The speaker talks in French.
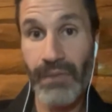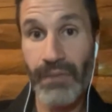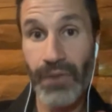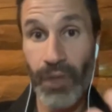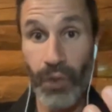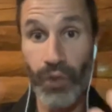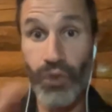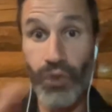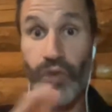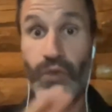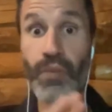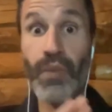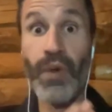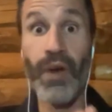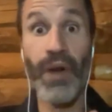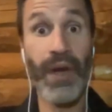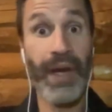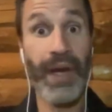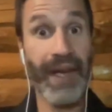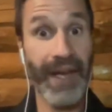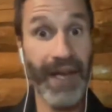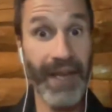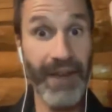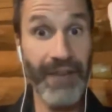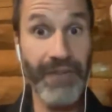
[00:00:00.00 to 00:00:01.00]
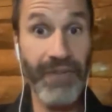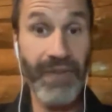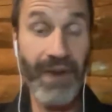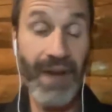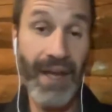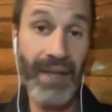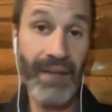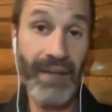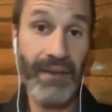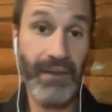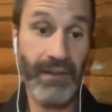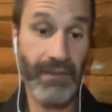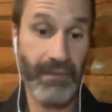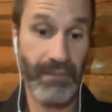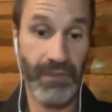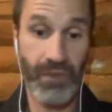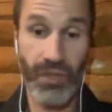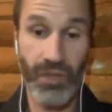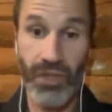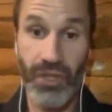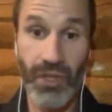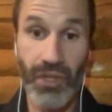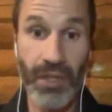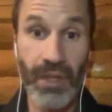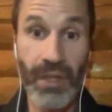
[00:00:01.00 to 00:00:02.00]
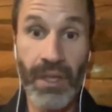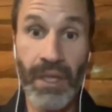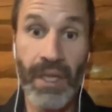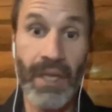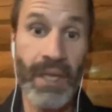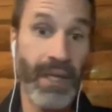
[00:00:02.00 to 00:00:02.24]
Donc, tu me reflètes ça,